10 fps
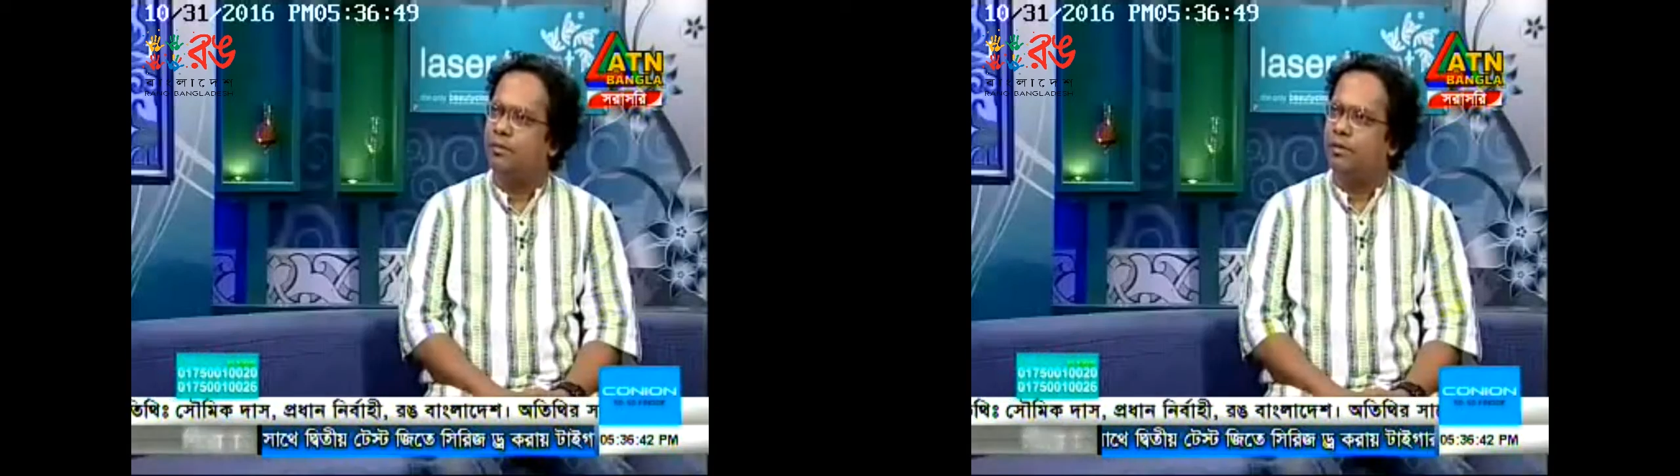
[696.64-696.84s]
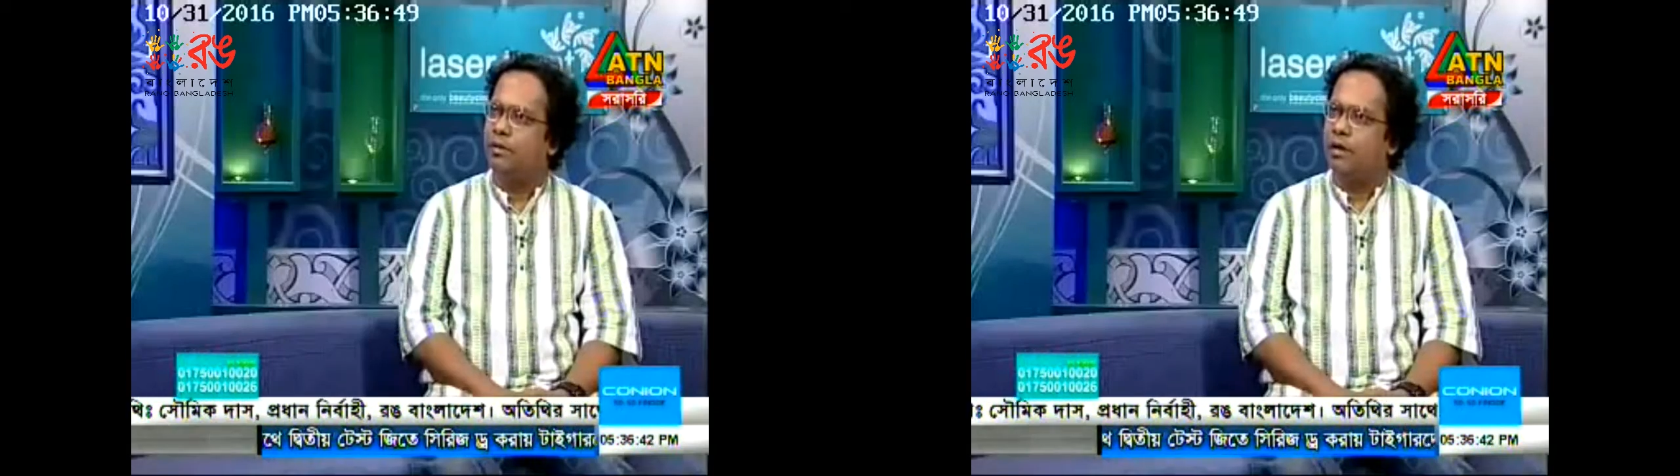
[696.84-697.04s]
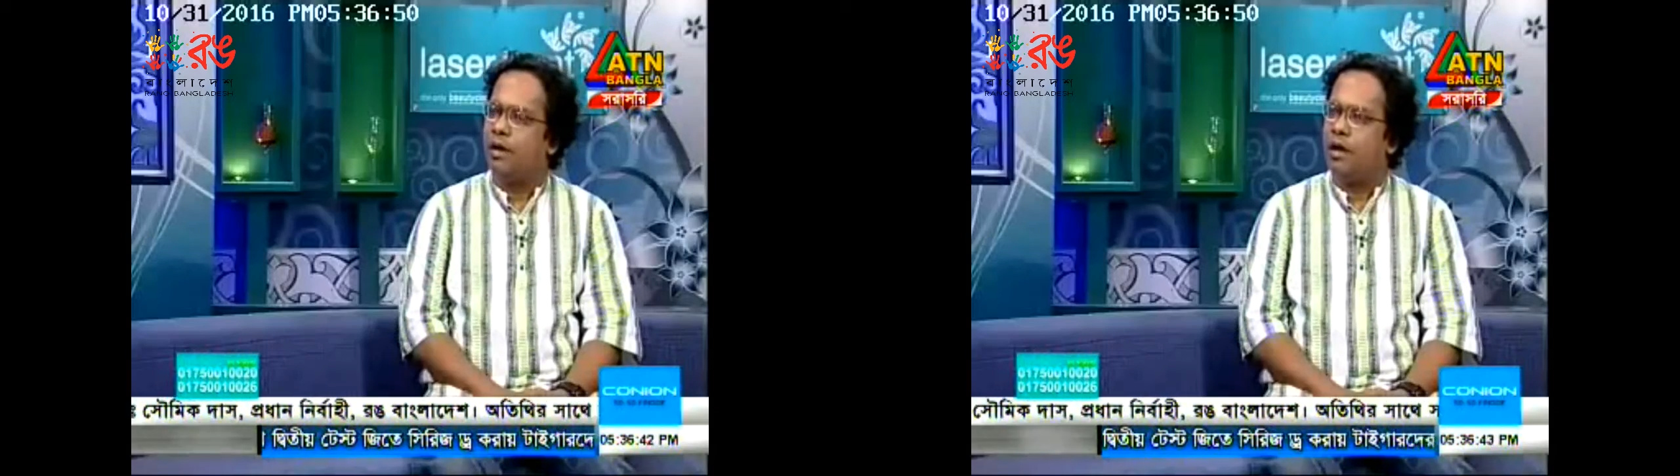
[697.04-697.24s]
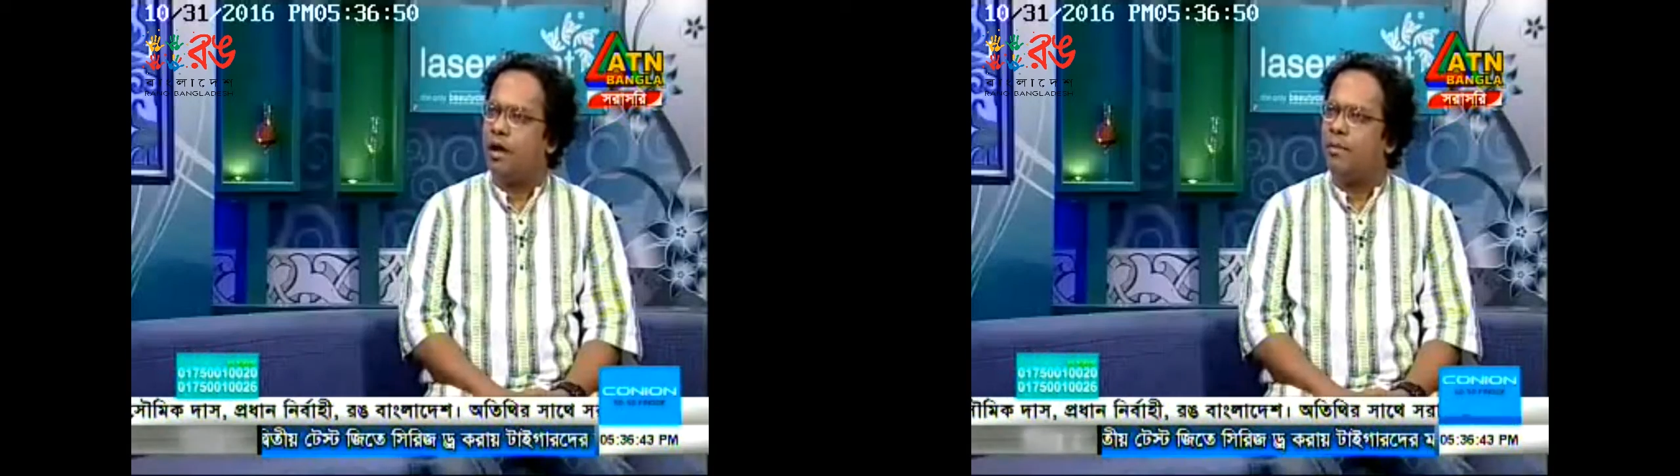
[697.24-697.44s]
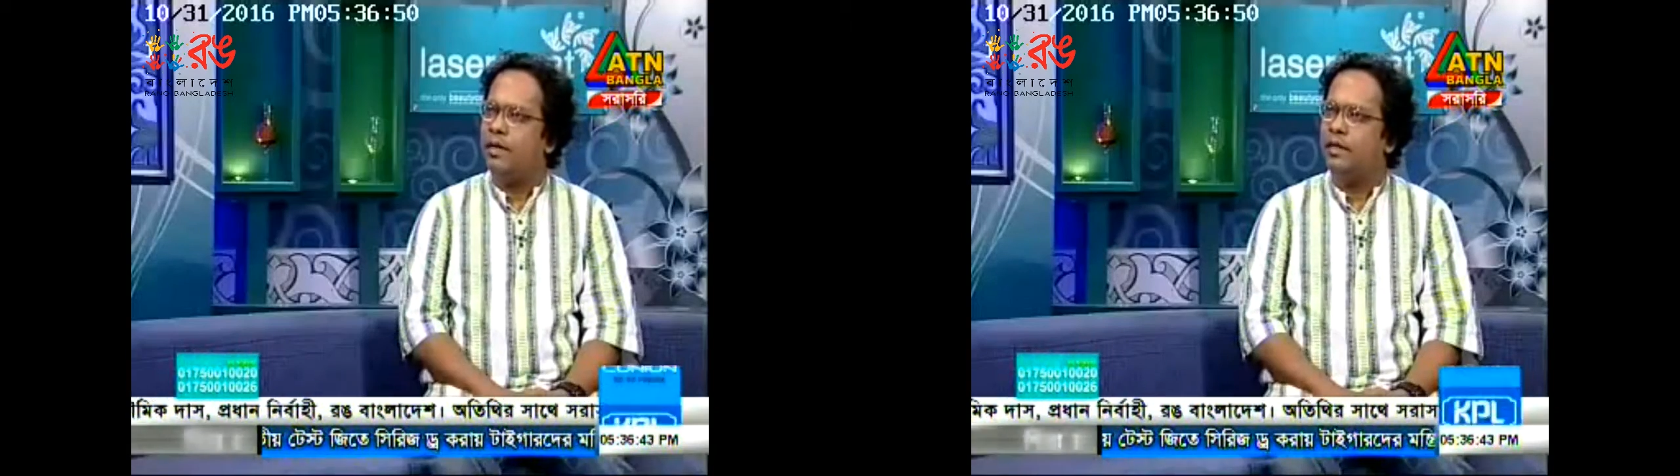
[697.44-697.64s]
যে
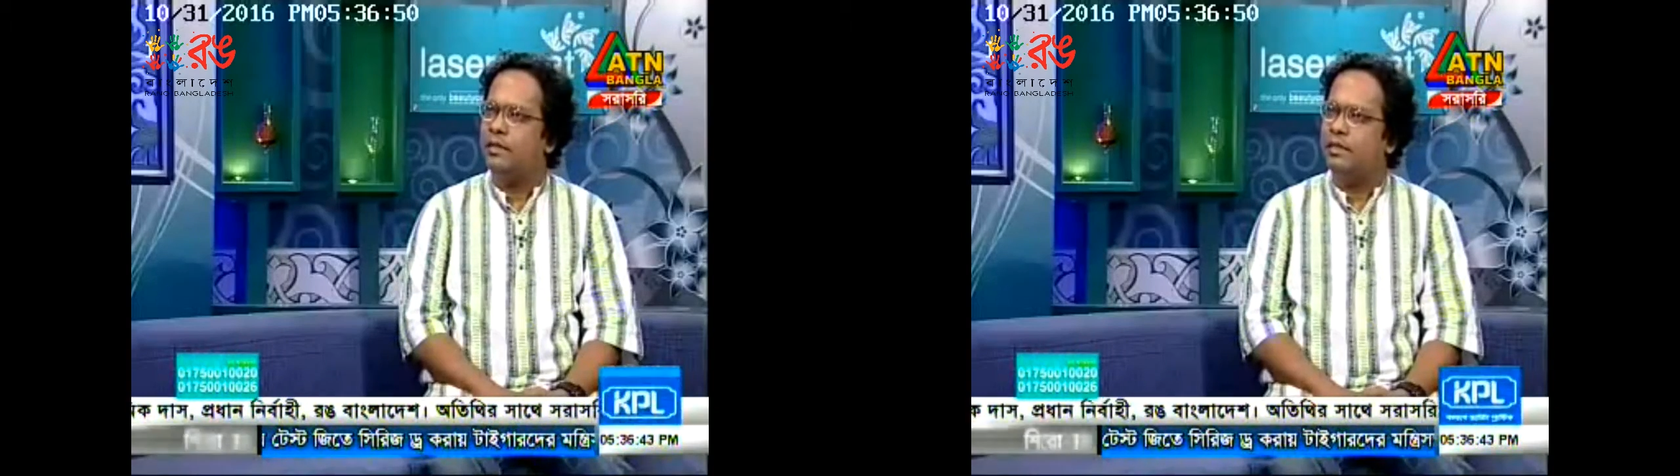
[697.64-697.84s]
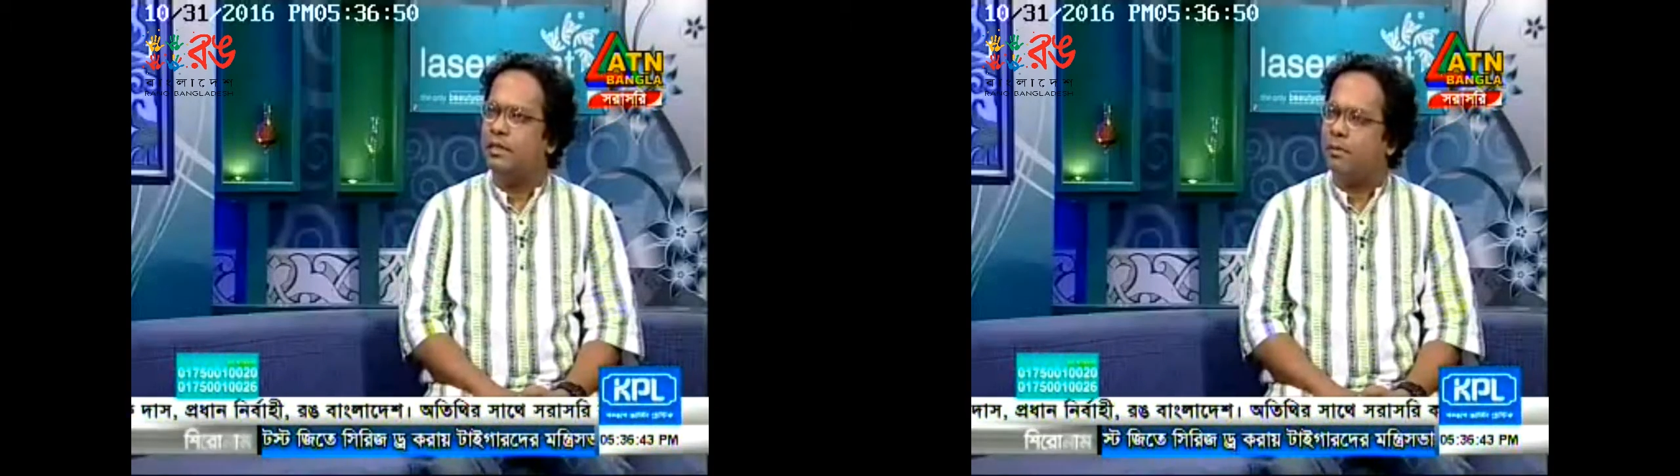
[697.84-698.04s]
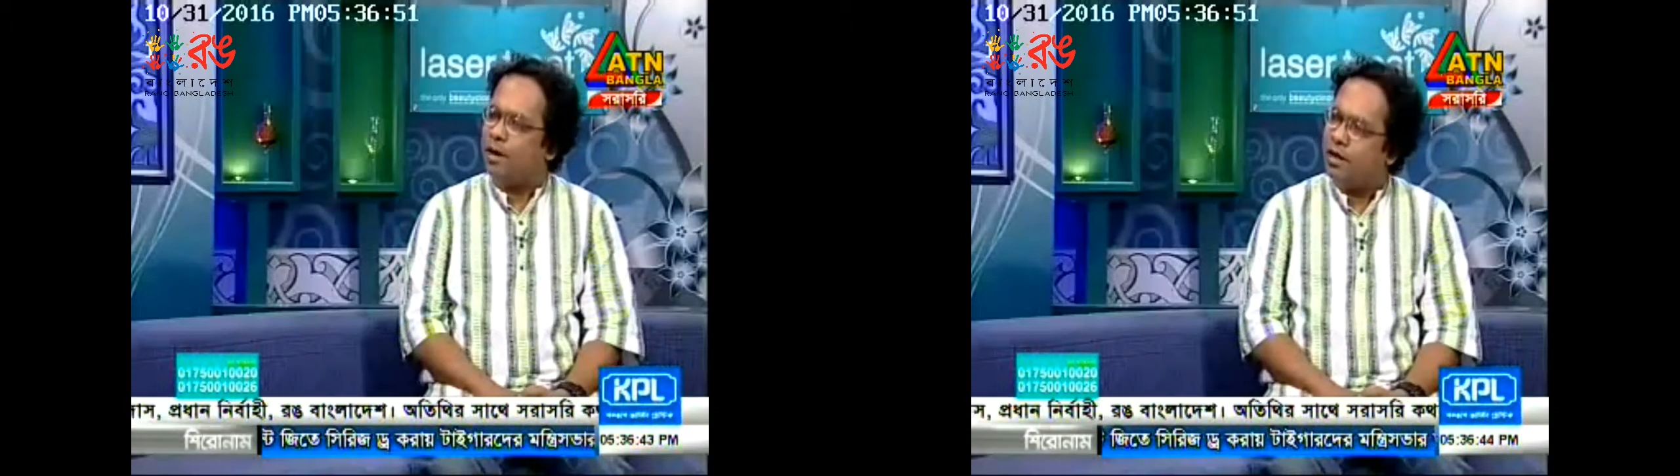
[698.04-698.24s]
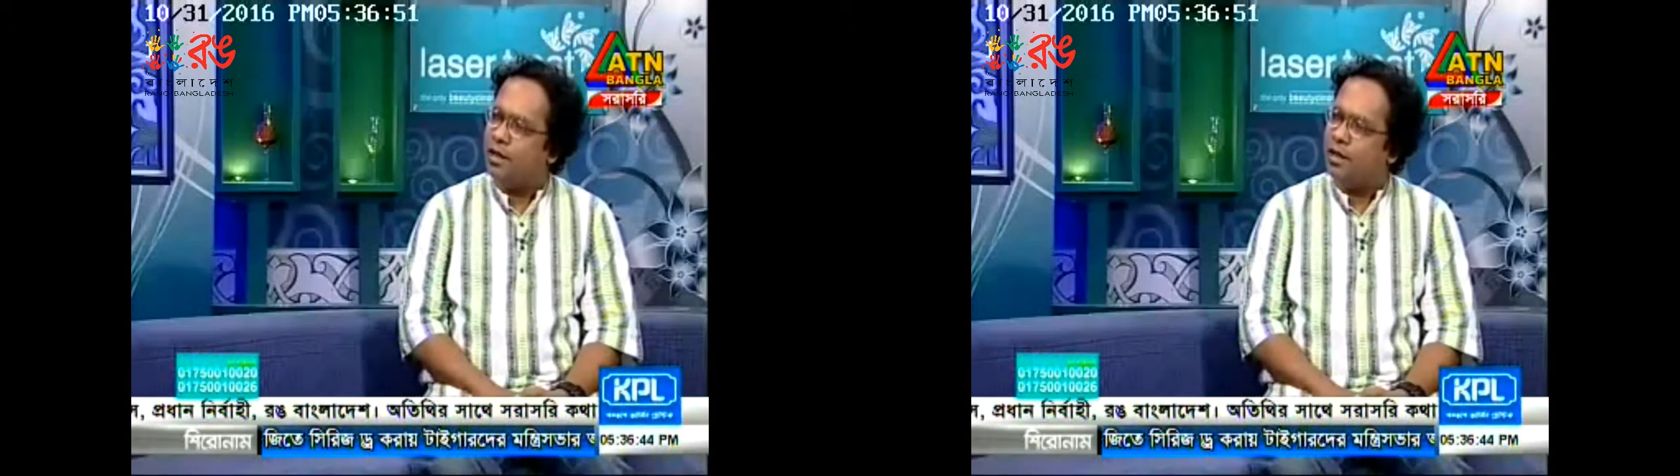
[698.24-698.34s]
আমাকে